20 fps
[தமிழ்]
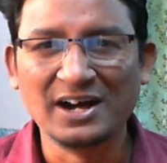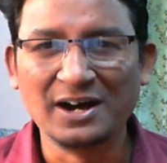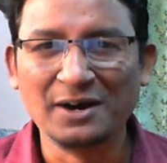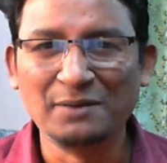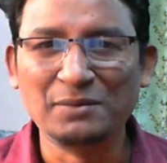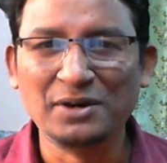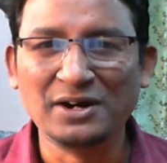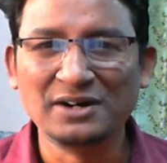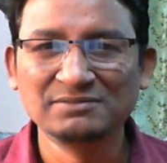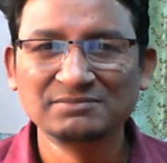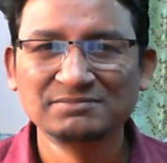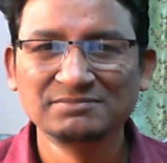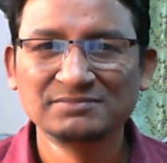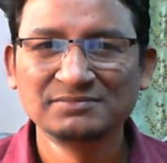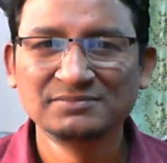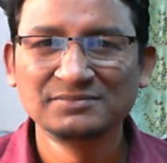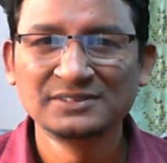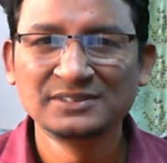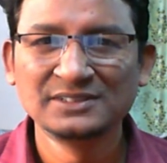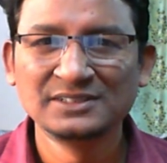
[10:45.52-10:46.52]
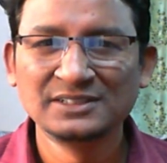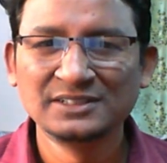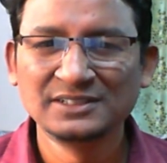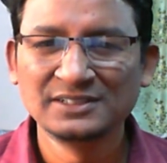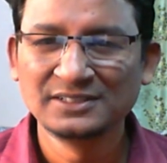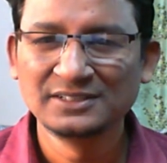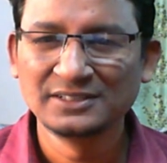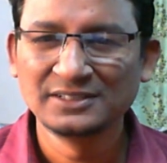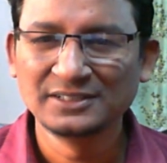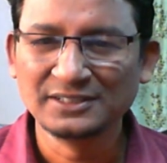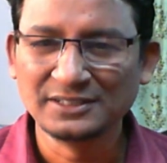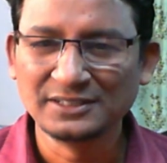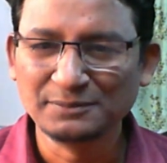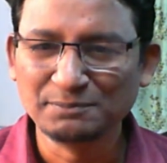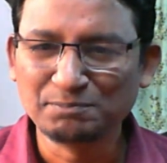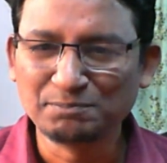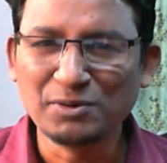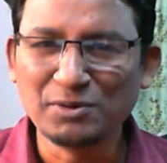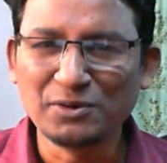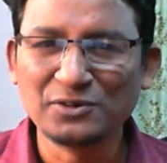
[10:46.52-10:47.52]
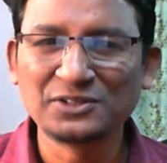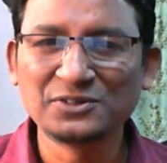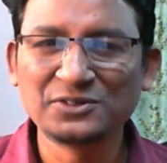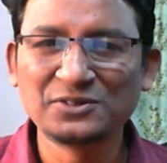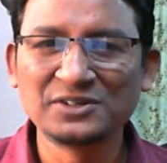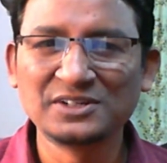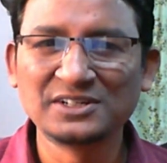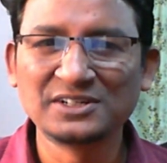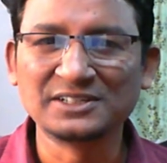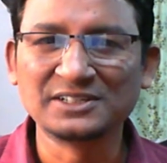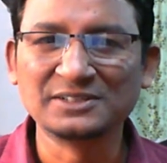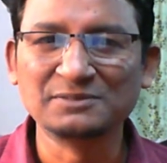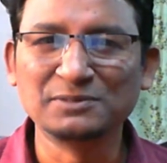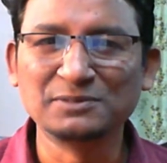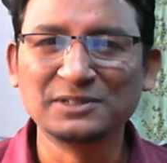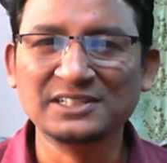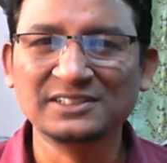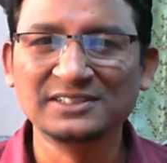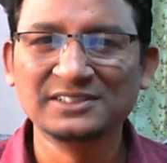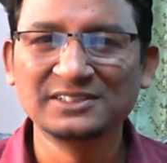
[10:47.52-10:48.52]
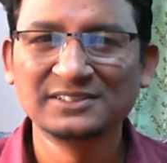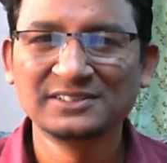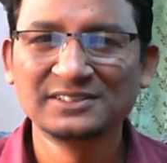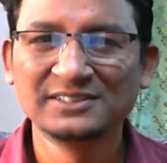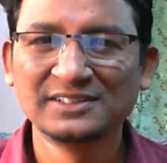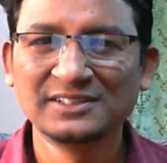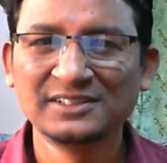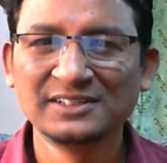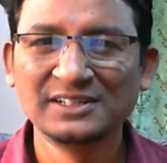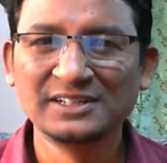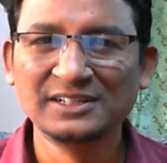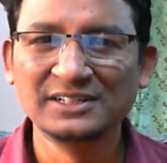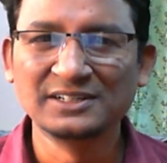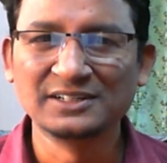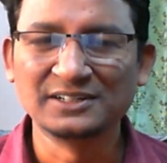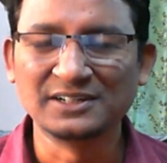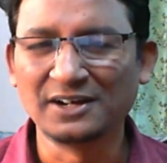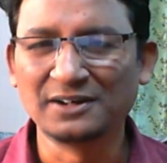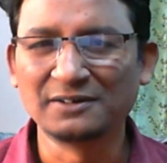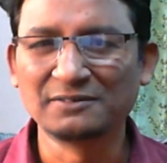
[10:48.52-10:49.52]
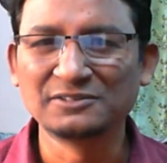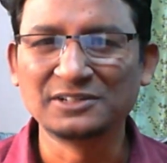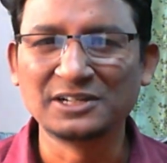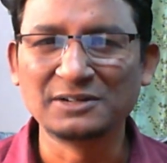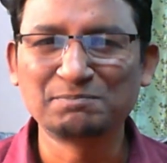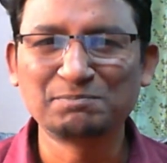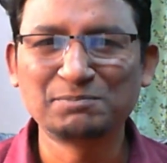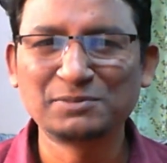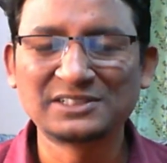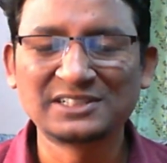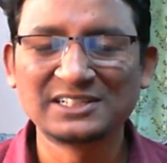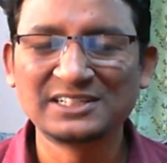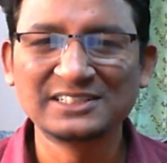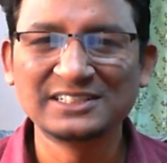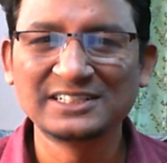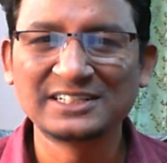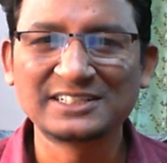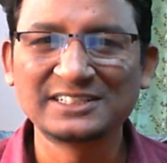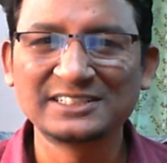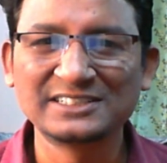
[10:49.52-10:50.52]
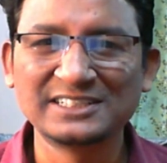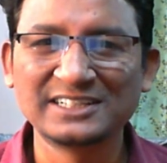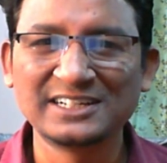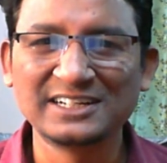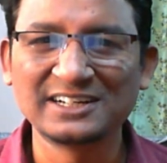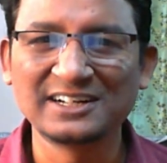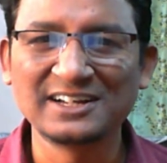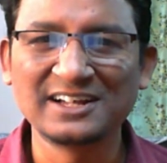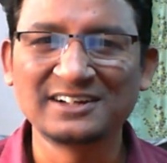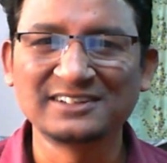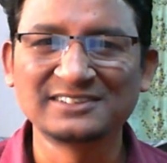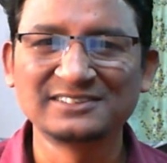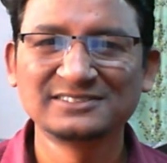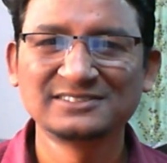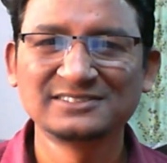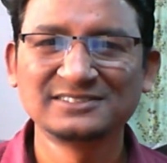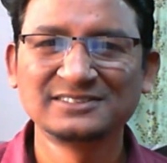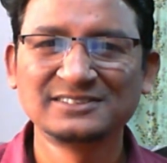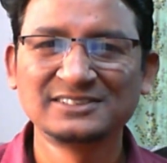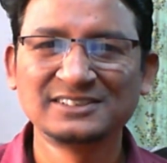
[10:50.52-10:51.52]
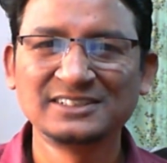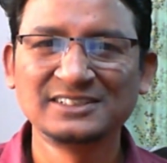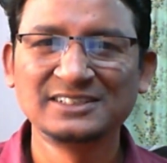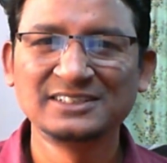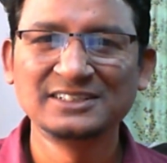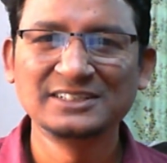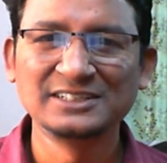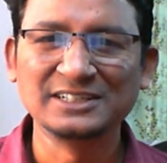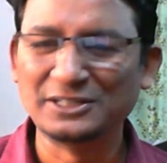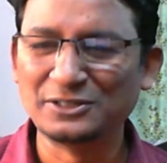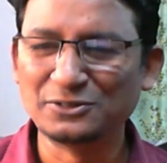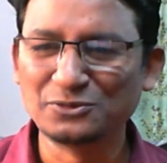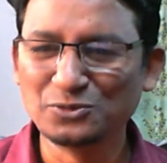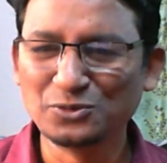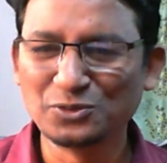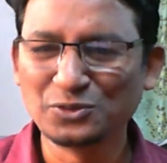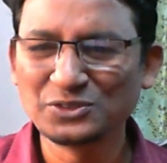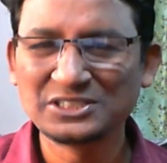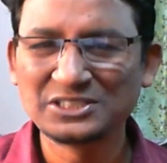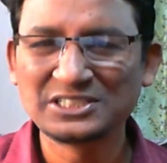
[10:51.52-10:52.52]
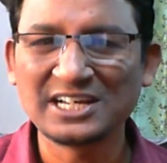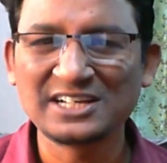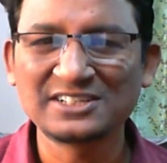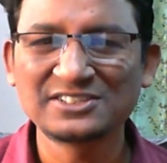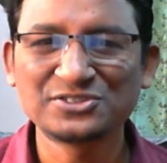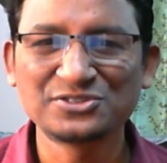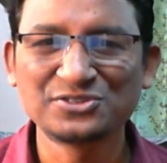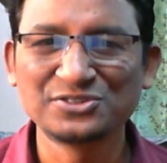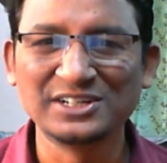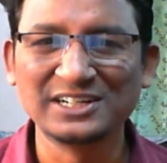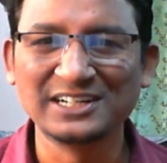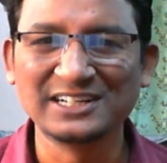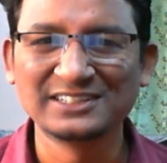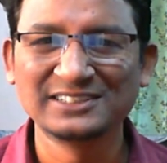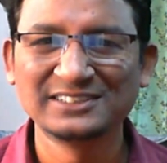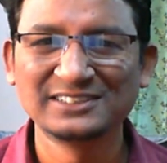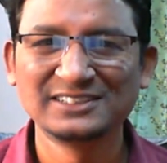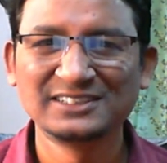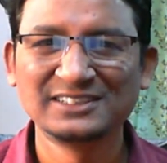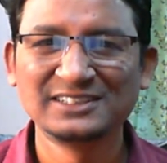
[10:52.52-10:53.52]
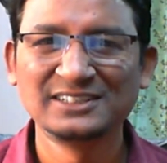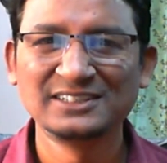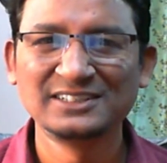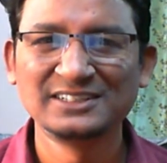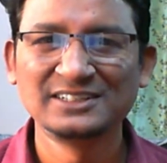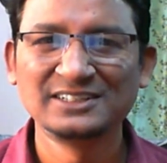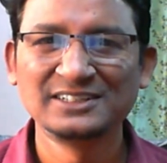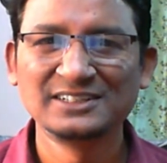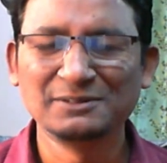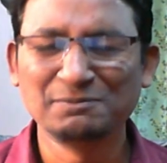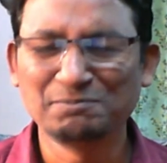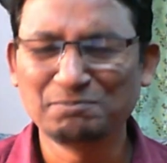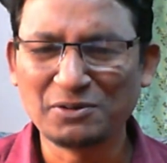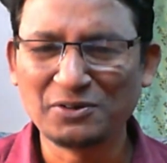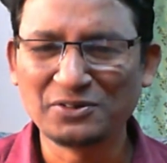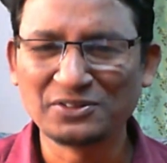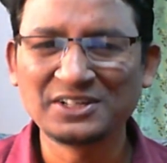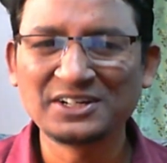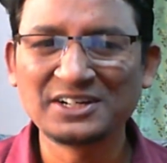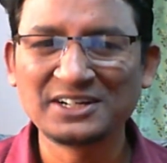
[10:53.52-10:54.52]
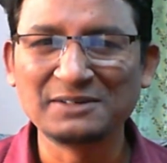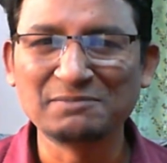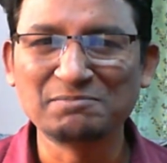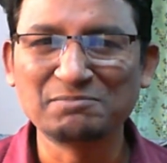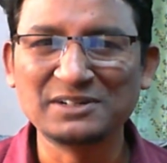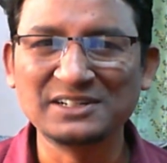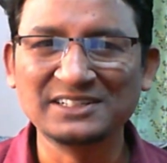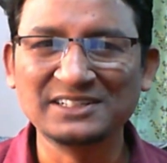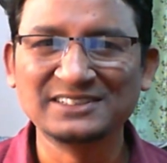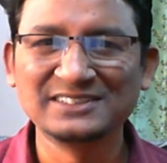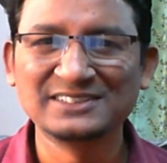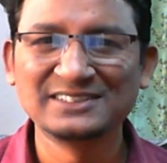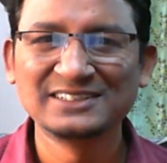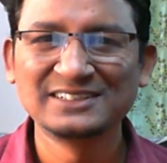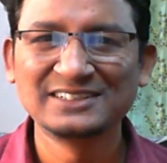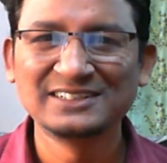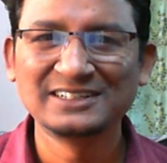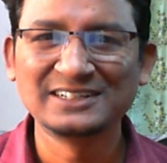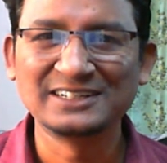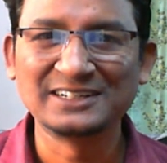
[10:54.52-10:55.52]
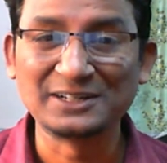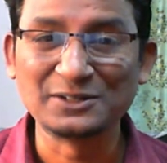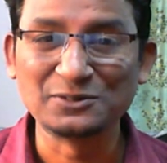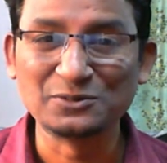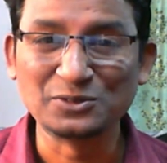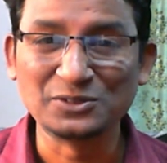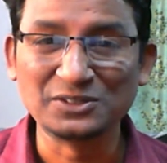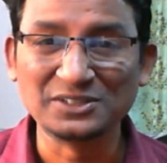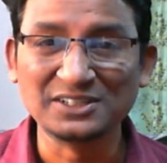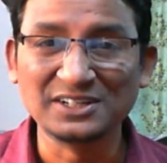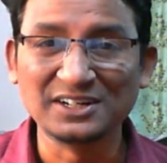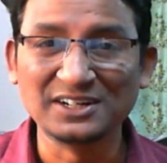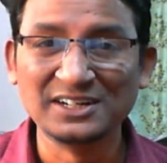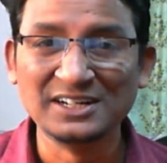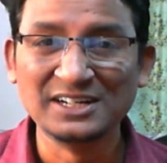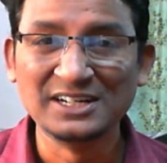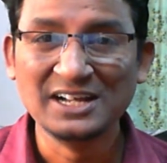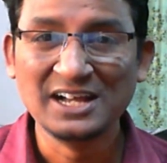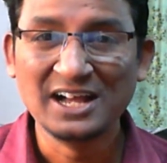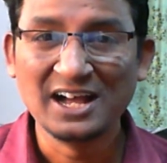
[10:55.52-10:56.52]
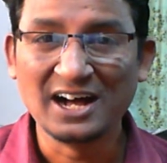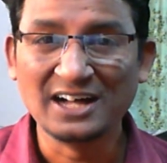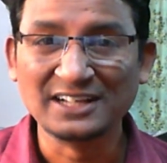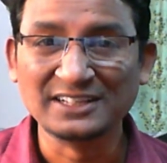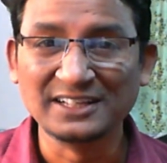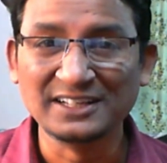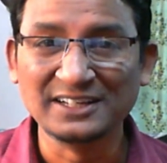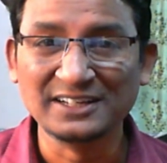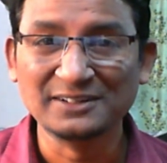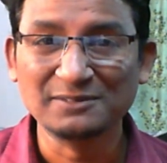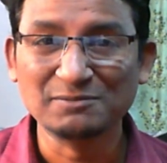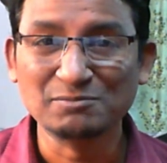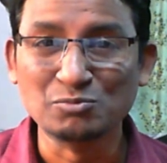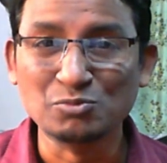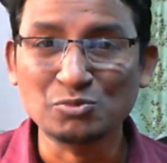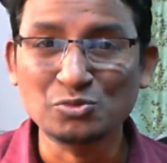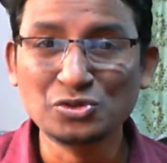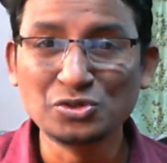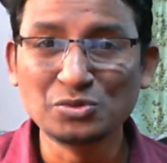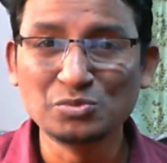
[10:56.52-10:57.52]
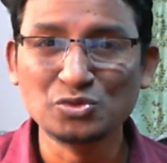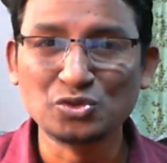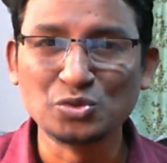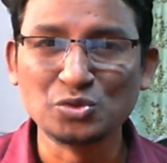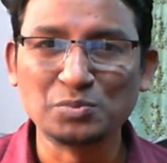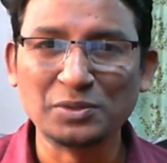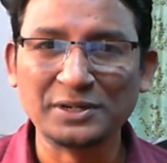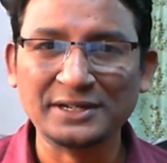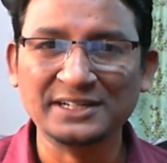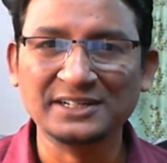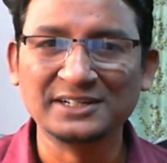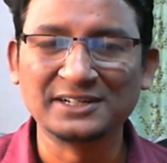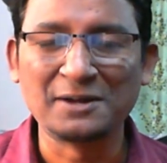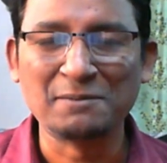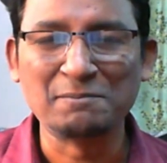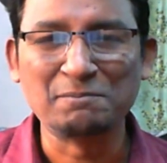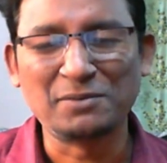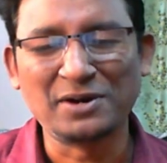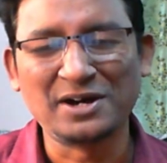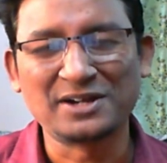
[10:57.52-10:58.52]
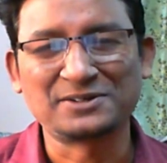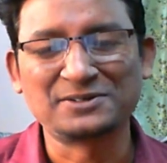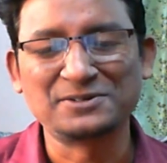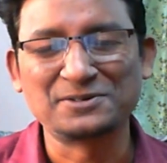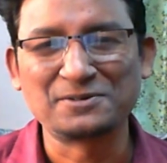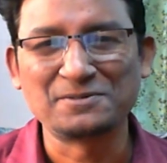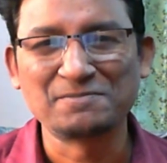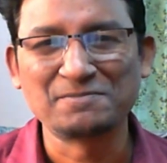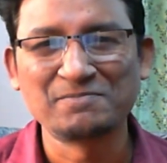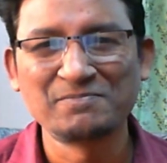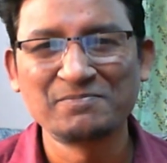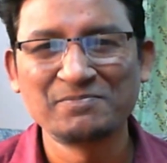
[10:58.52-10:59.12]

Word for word: ஆமாம் இப்போ வந்தவங்களுக்கு இப்படி நான் எப்பத்துலேருந்து இருக்கேன்னு தெரியுங்களா எனக்கு ஒரு சான்ஸும் இல்லை இப்போ வந்தவங்களுக்கு எப்படி என்ற ஒரு அந்த முறுமுறுப்பை நாம் பார்க்கிறோம்